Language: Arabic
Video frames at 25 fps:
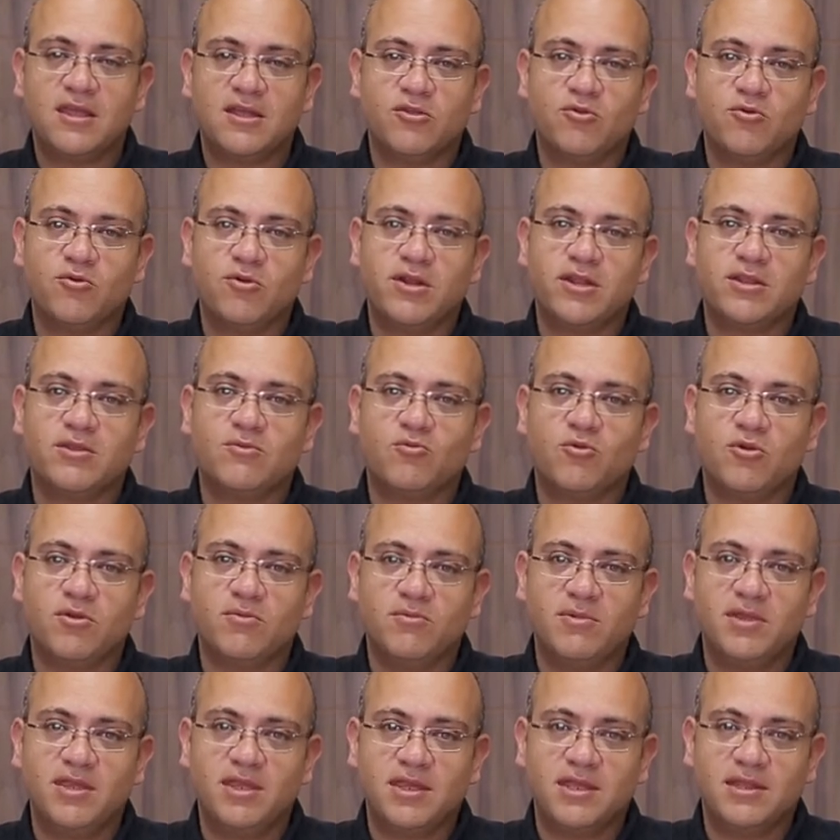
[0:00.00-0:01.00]
دولت
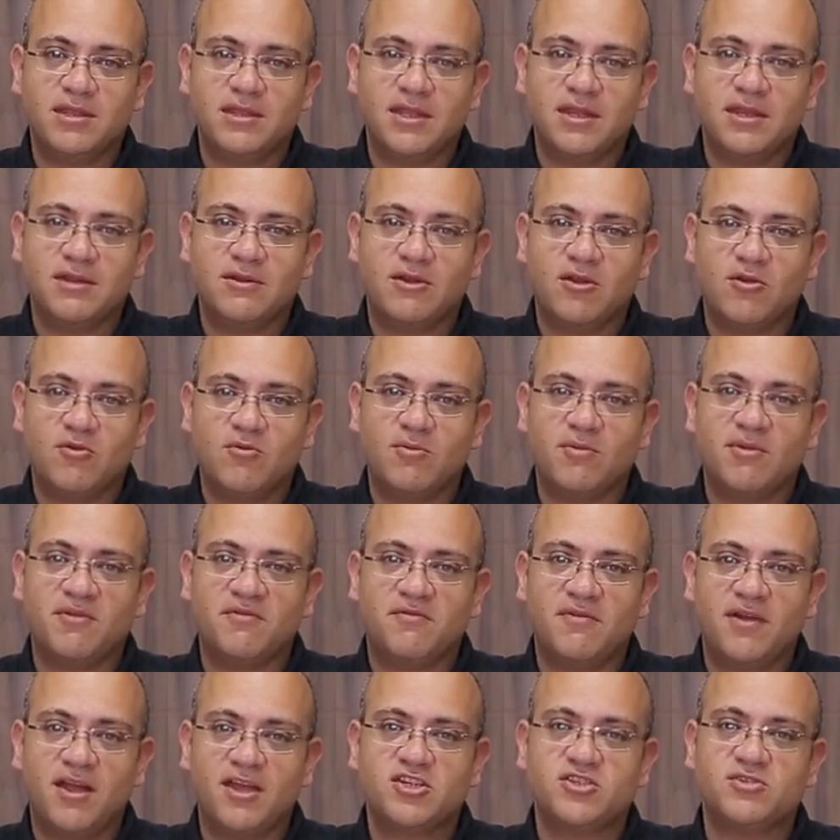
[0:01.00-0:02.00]
مهمين جدا ان هو ما
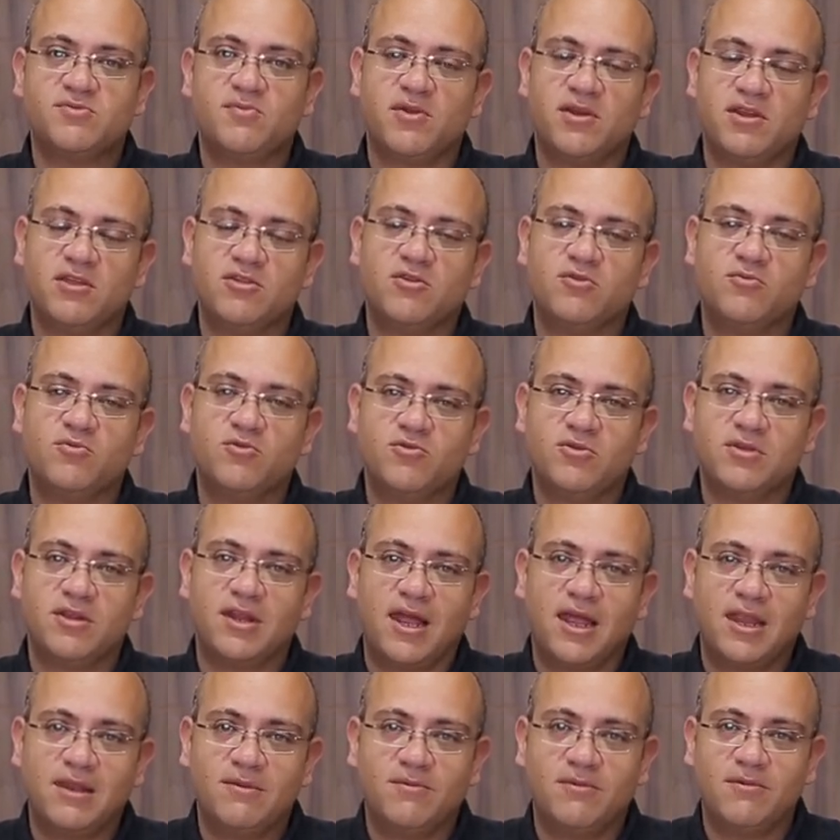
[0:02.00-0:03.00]
ينفعش مريض هبوط
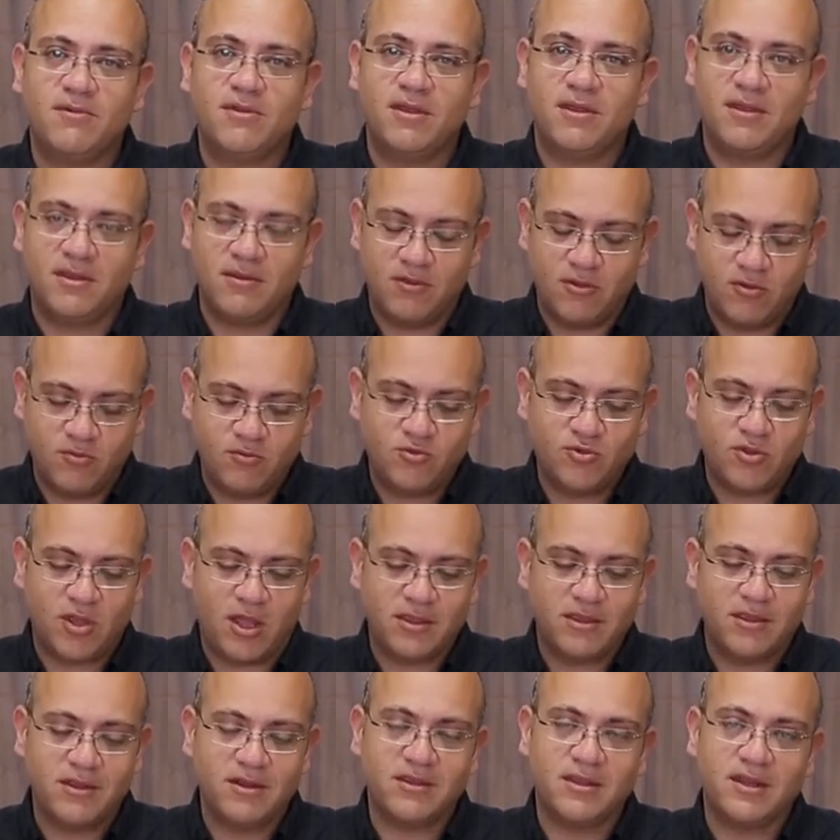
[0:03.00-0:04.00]
العلب آه، هبوط
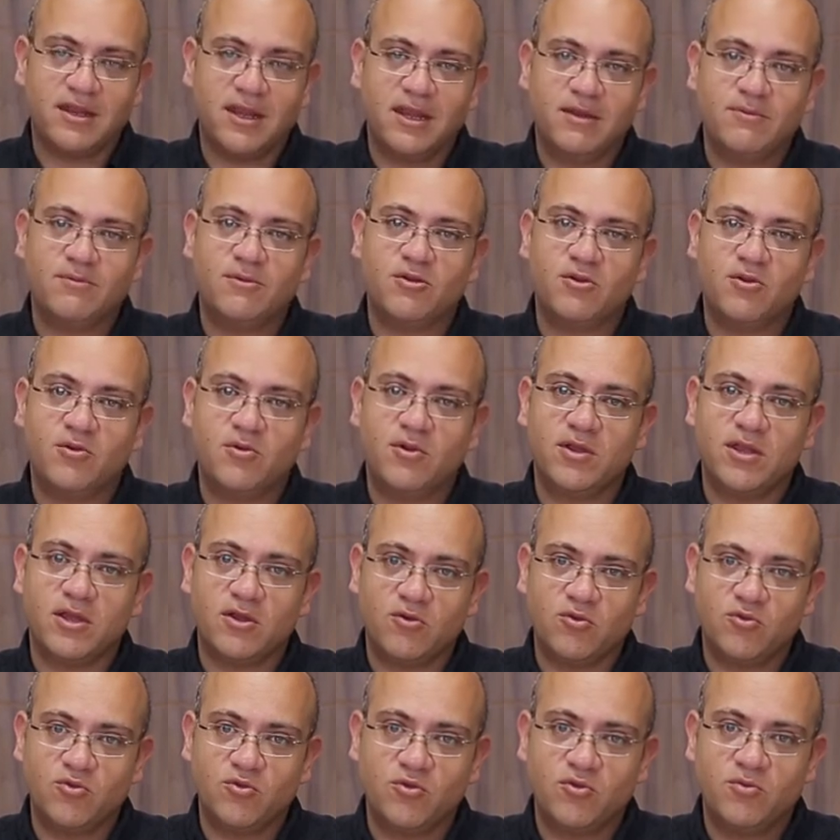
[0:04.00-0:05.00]
عضله القلب ان هو
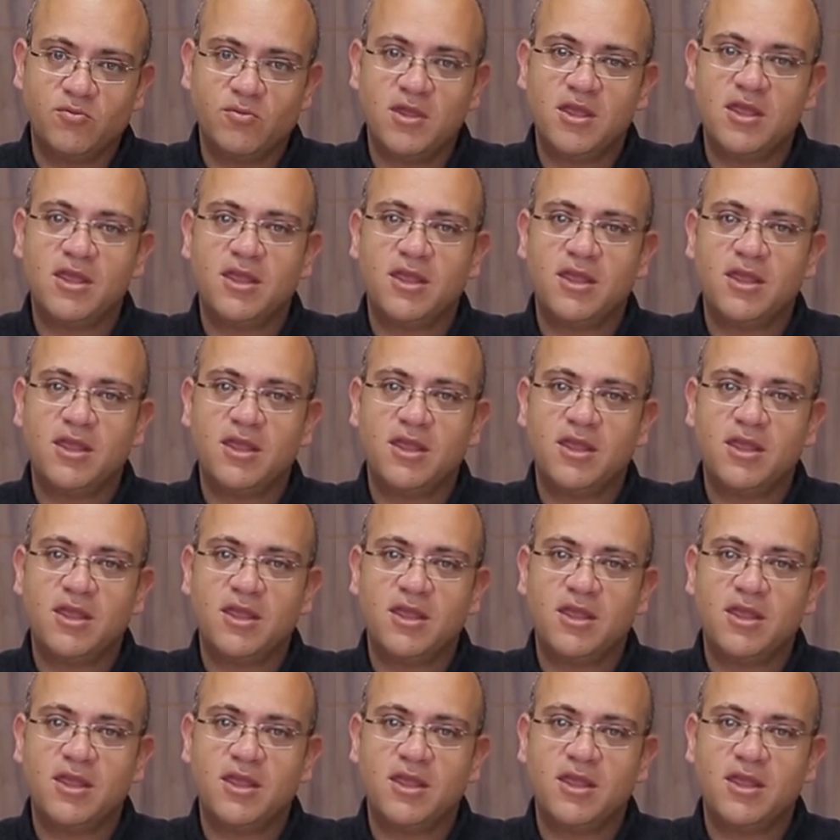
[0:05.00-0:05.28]
ياخدهم لان